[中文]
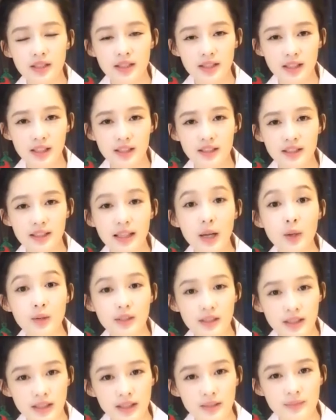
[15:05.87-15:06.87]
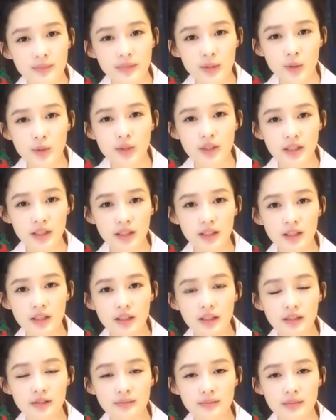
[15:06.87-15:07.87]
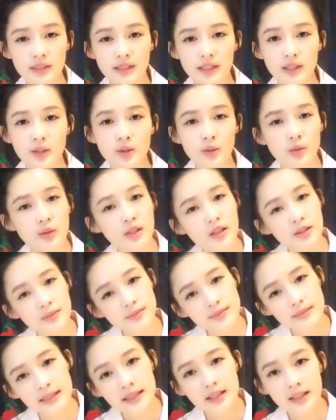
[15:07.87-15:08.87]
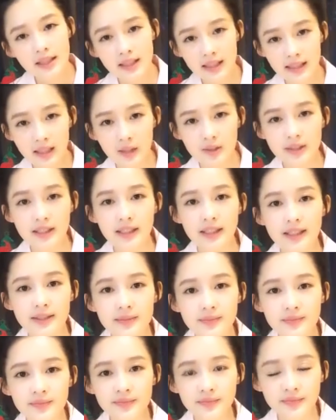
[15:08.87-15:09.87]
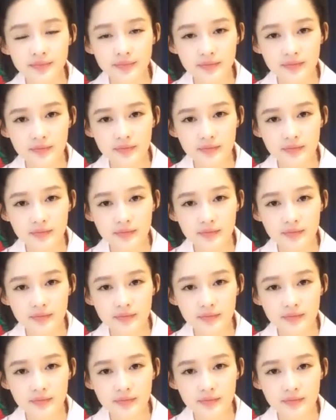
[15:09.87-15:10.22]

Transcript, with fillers: 然后在这样子聊天，就是一个很轻松的聊天，